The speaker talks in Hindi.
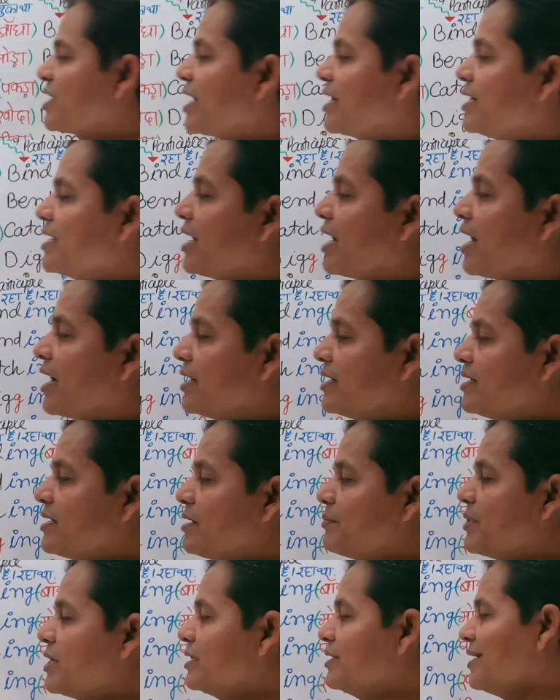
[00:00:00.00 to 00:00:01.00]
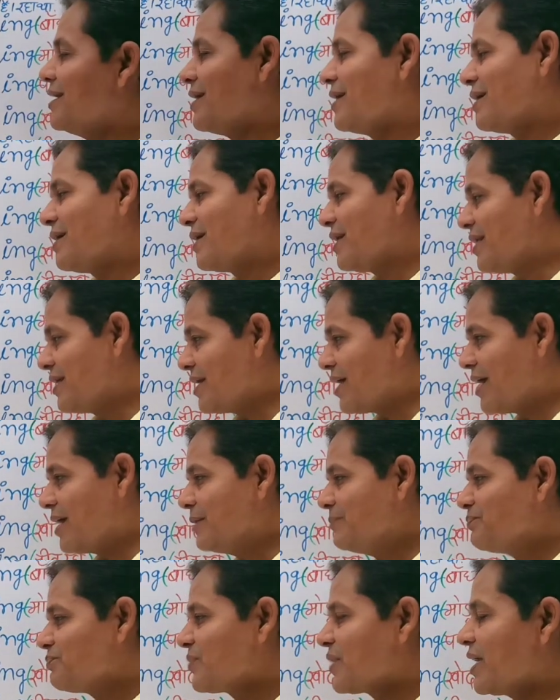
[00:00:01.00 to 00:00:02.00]
यानी अनियमित
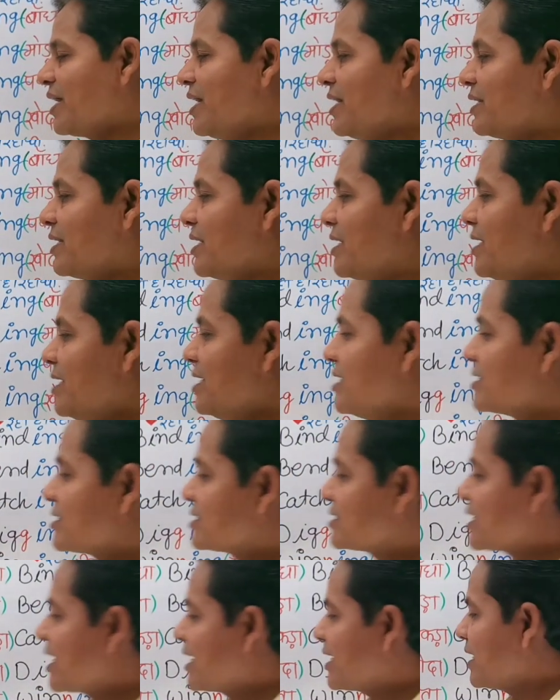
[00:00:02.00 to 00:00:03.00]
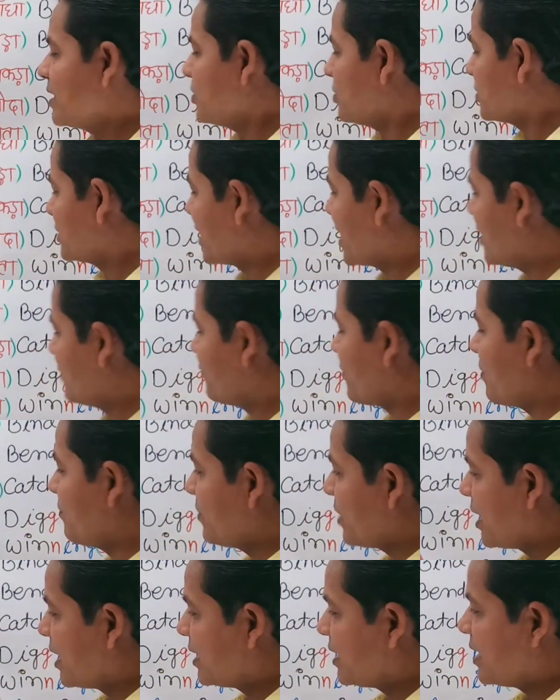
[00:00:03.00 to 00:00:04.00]
क्रियाएं इनकी सेकंड और थर्ड फॉर्म
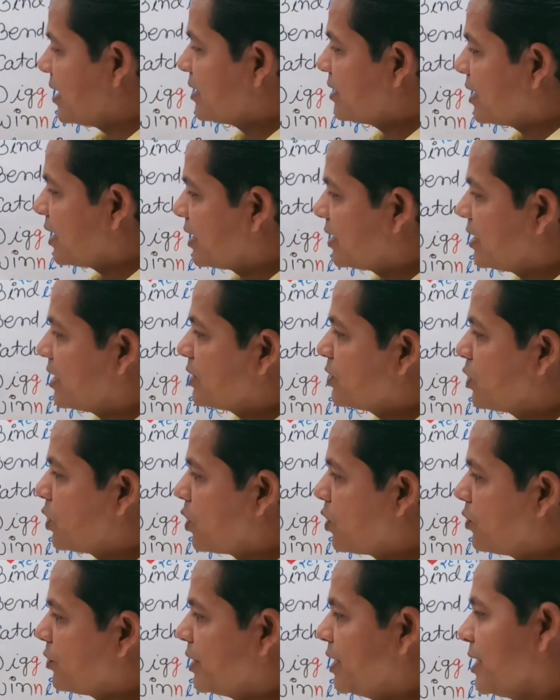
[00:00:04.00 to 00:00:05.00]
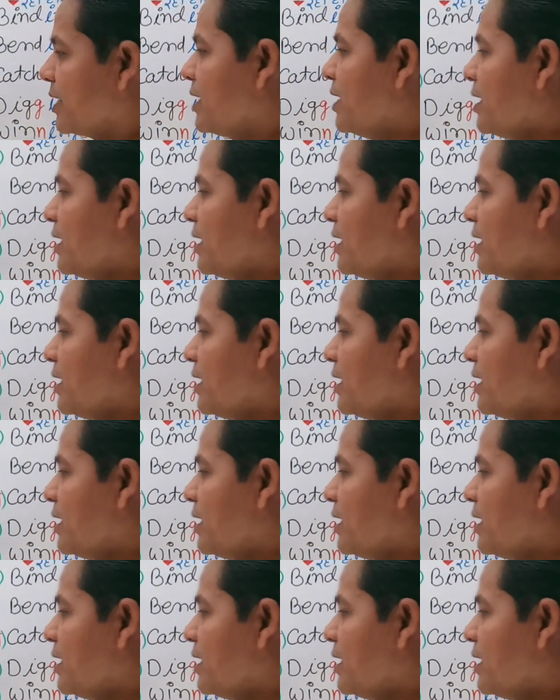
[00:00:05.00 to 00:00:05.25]
अलग अलग होंगी